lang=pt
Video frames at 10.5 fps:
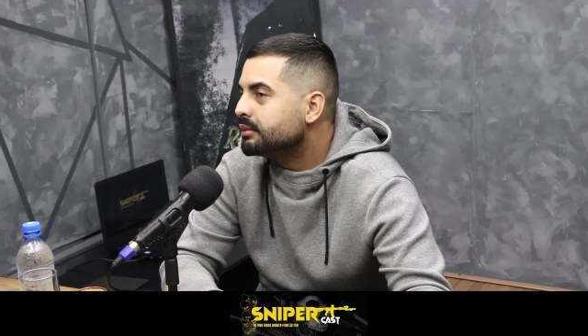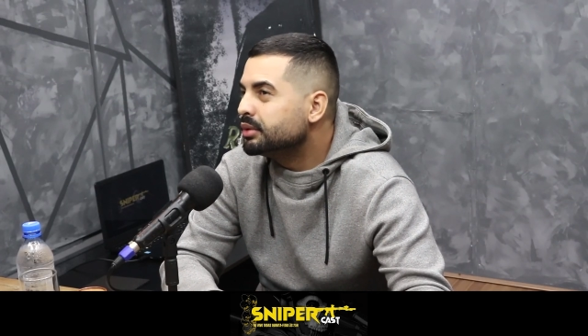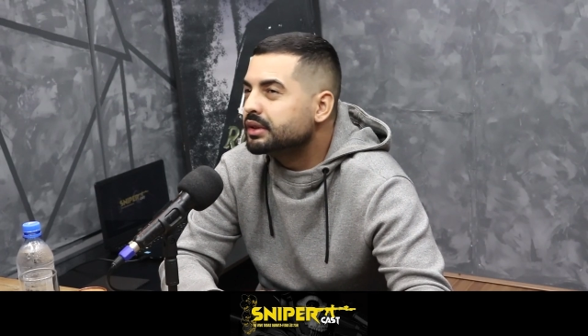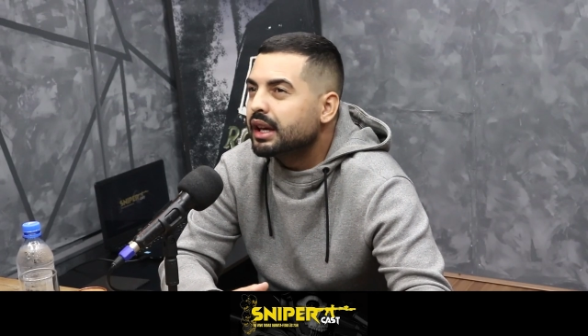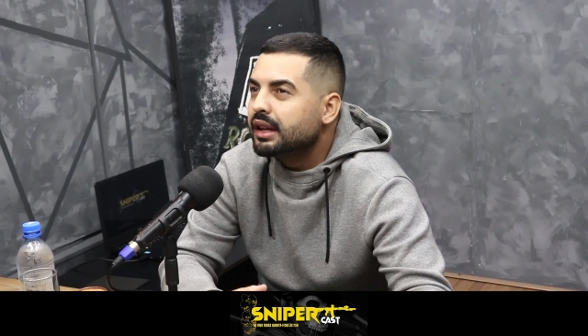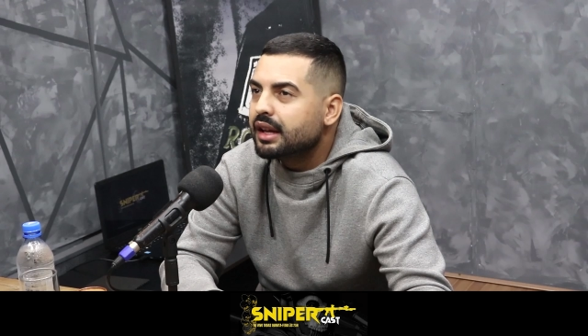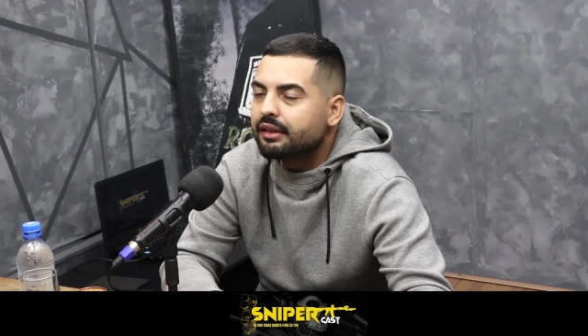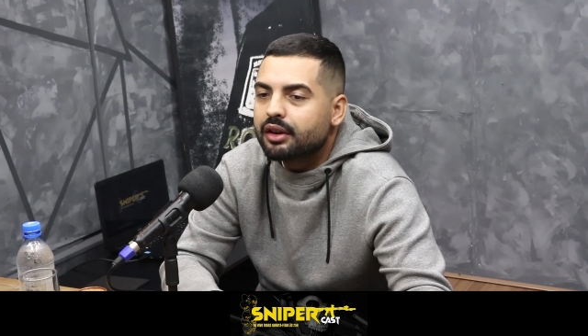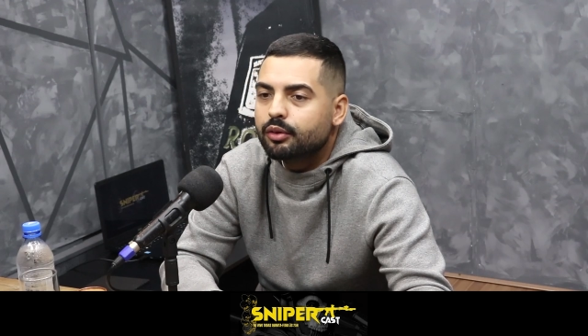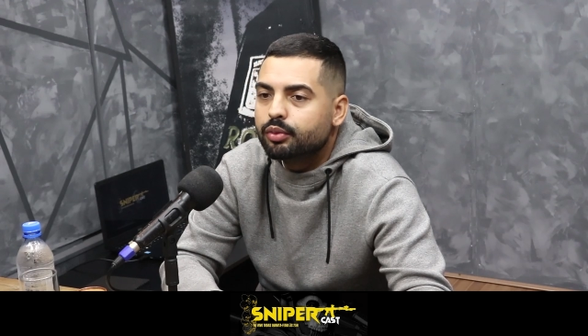Puto, o que, que tem
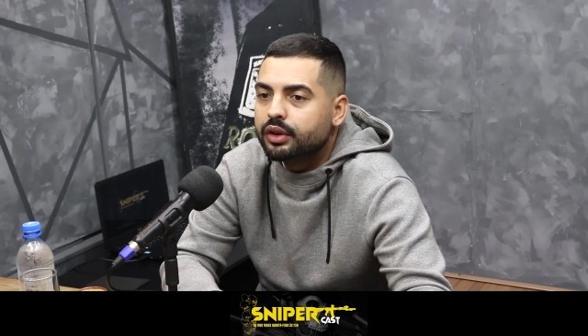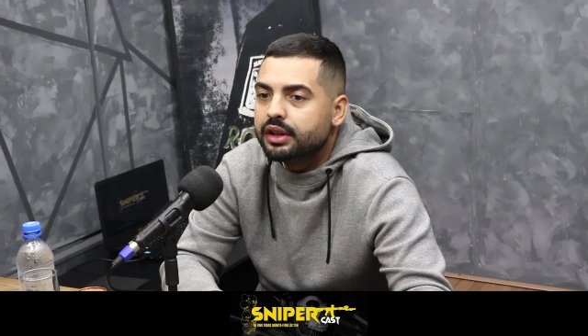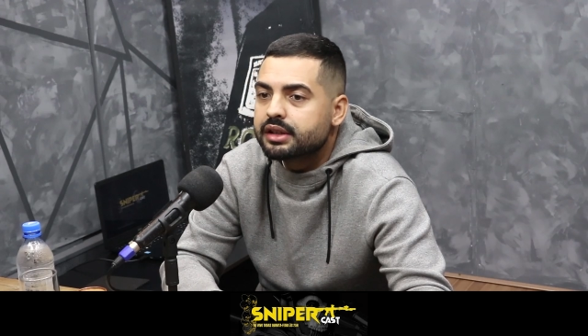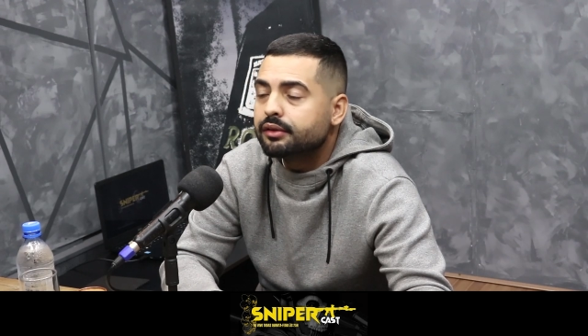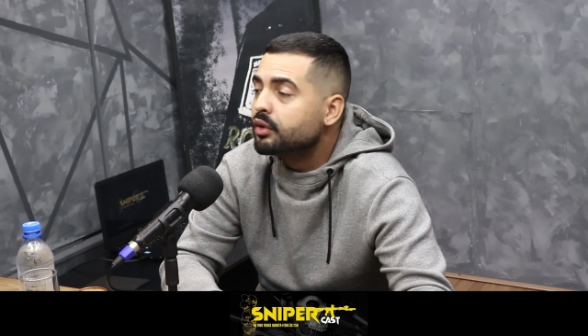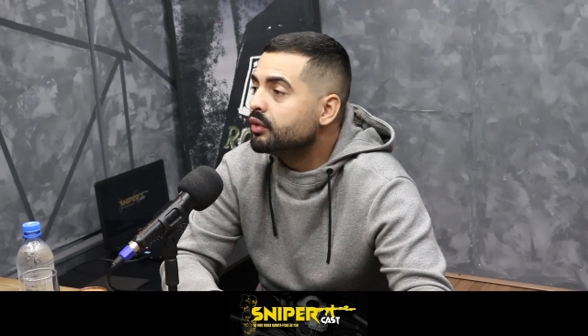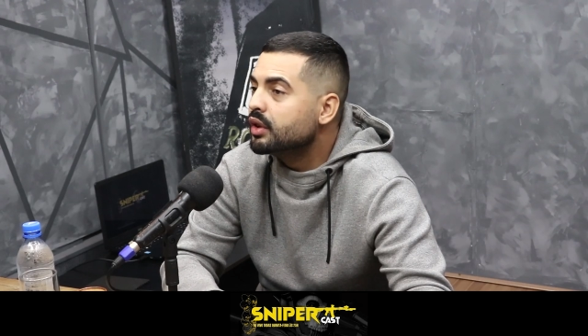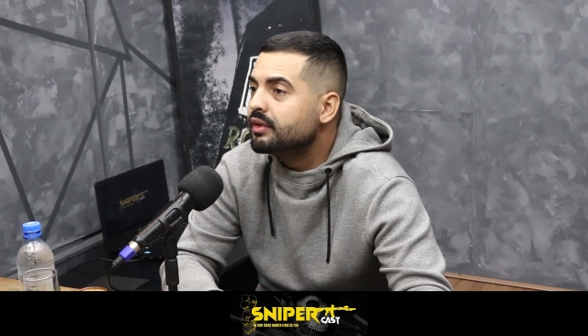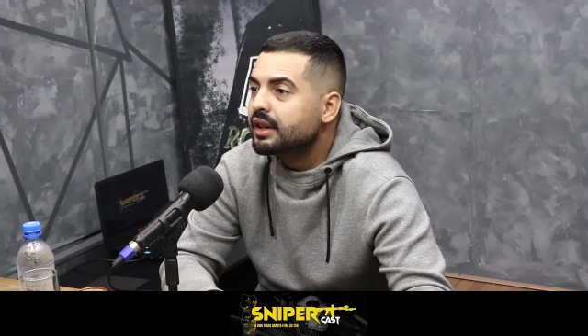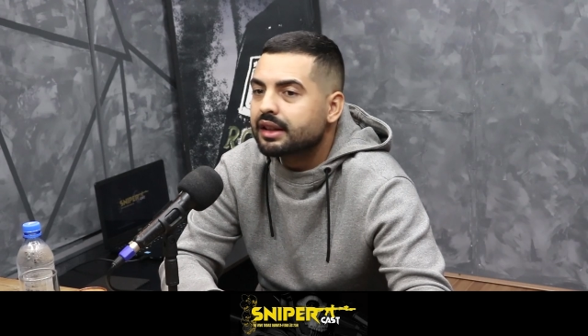a ver com polícia? vou,
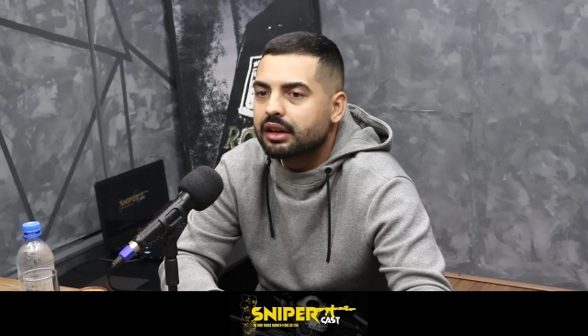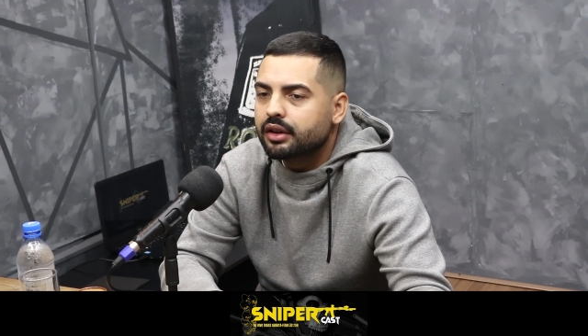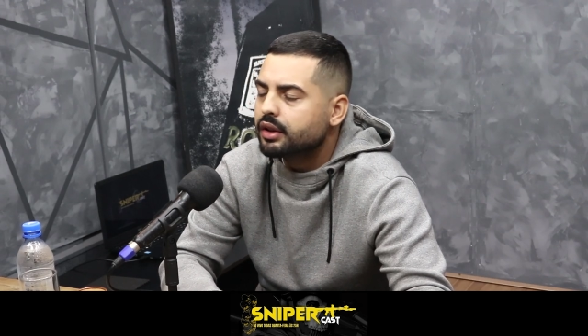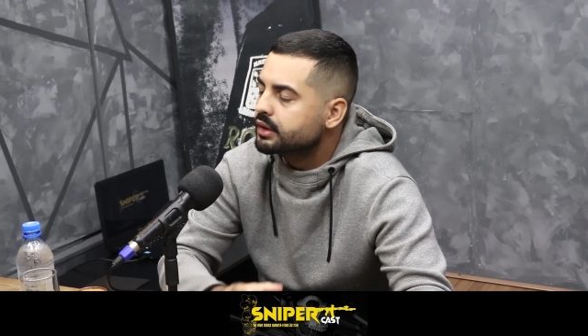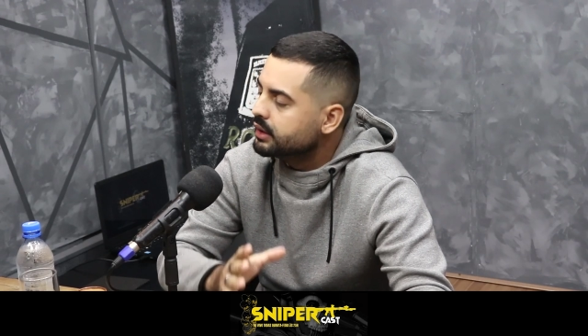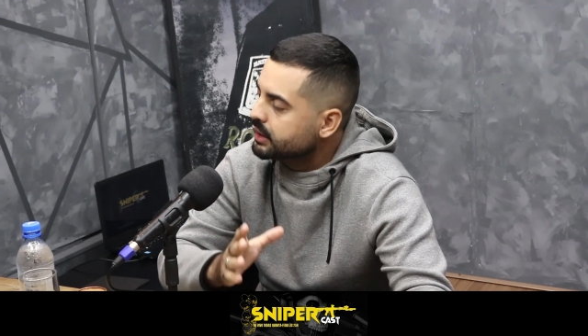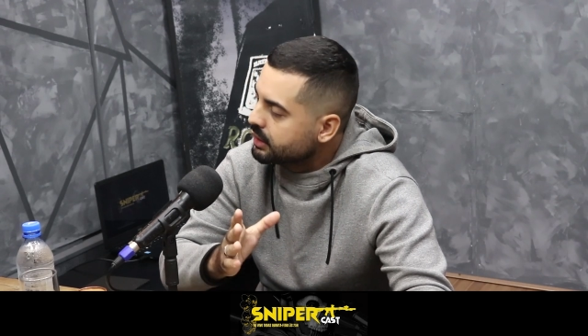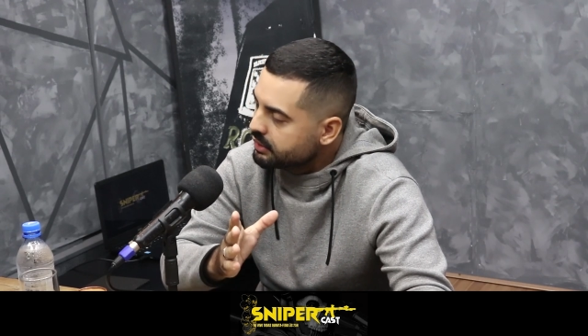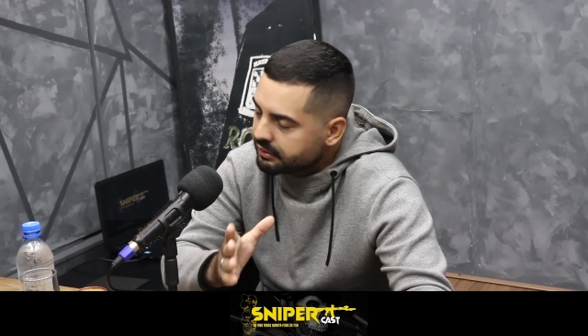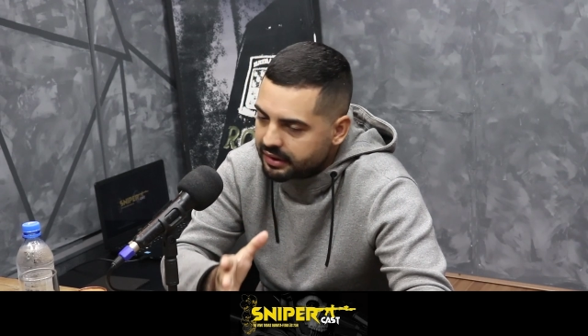vou inventar um negócio.
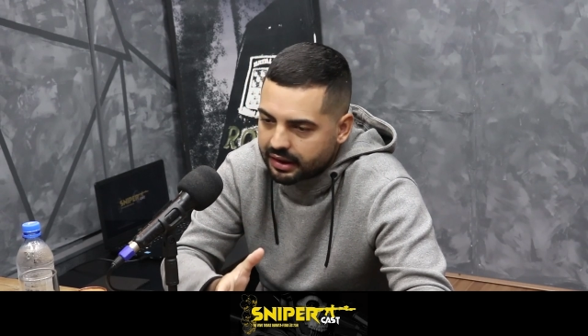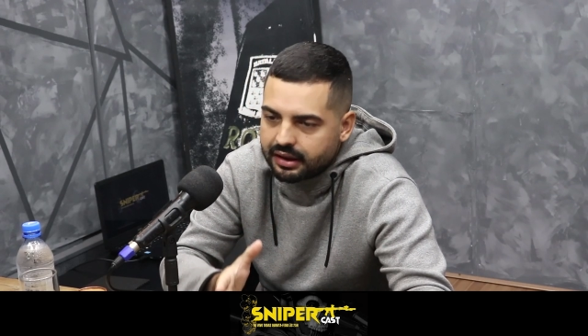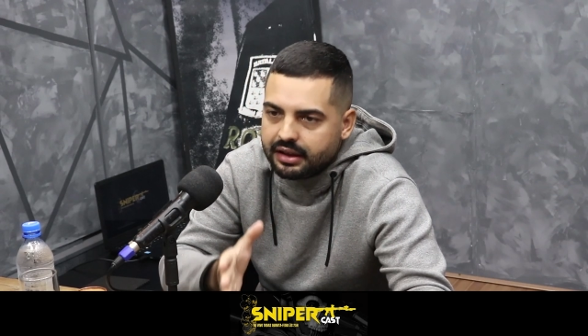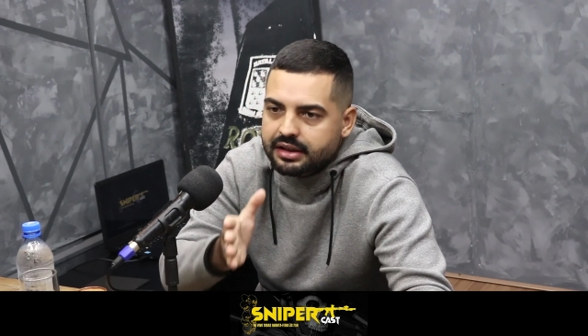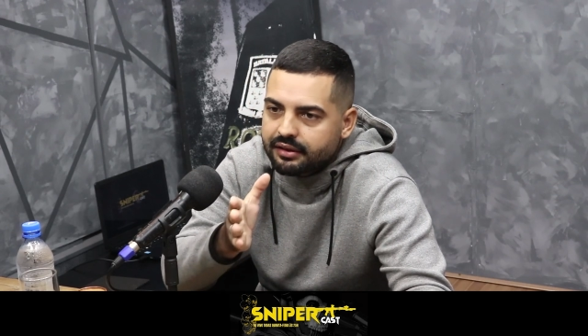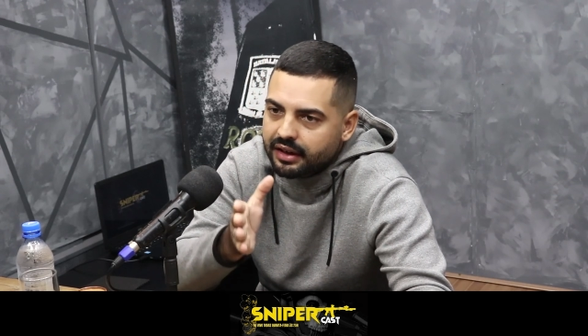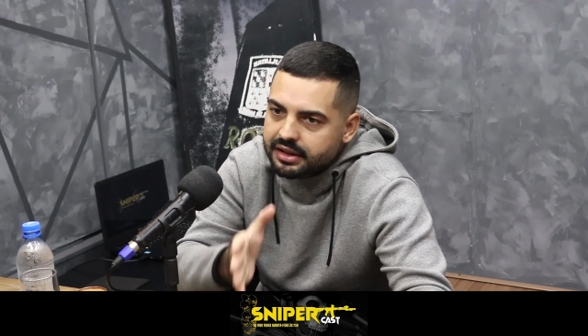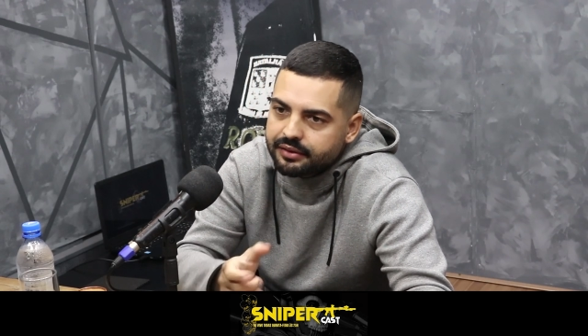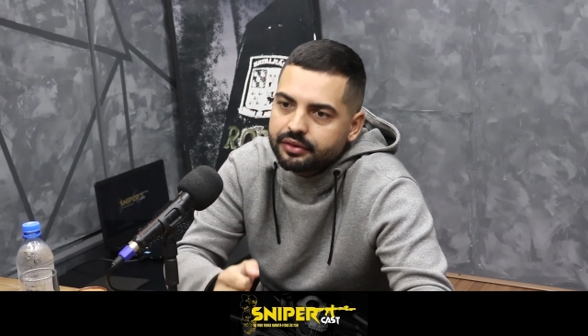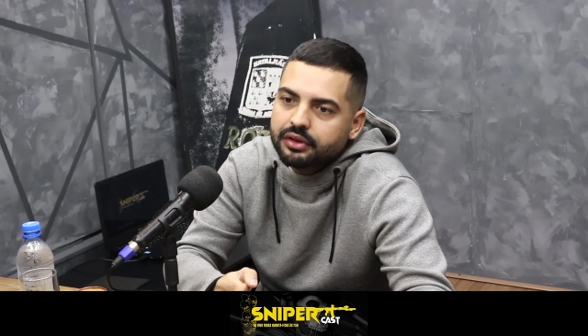Não, não inventa que você
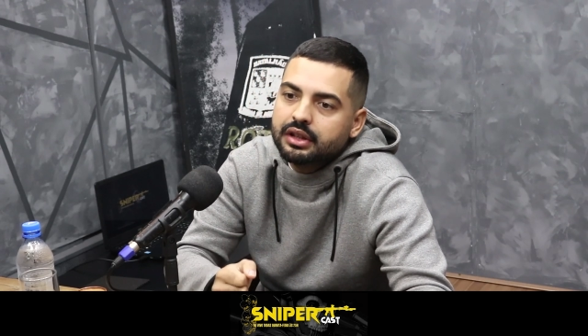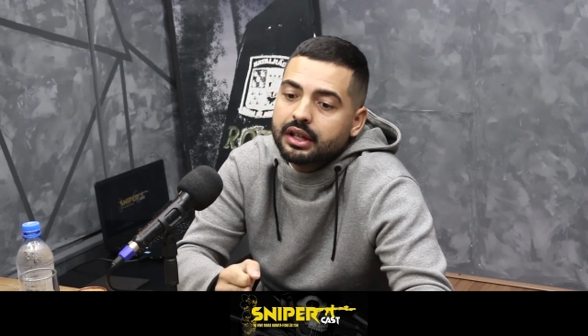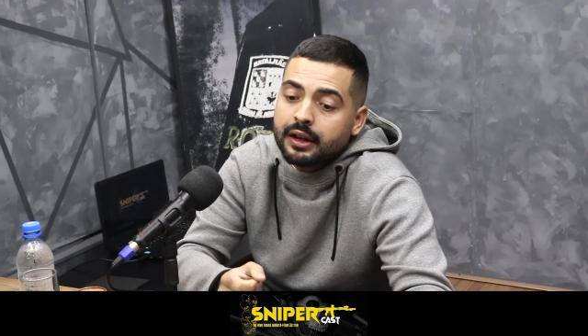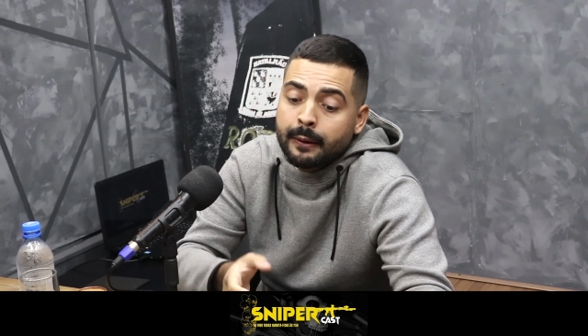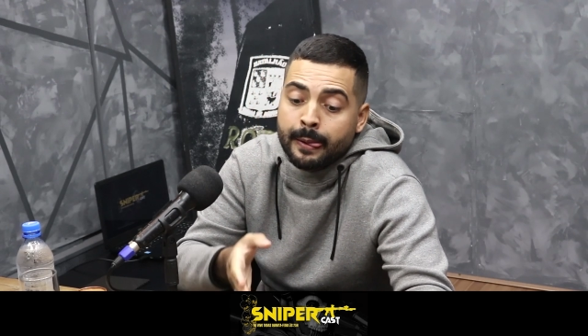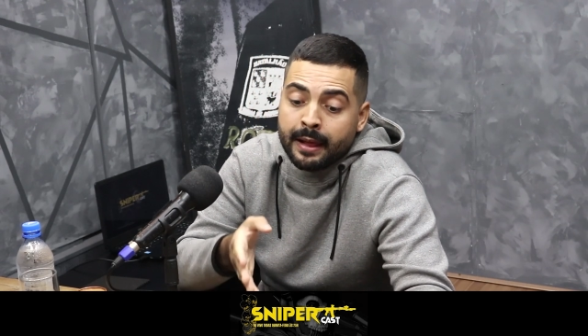vai se fuder.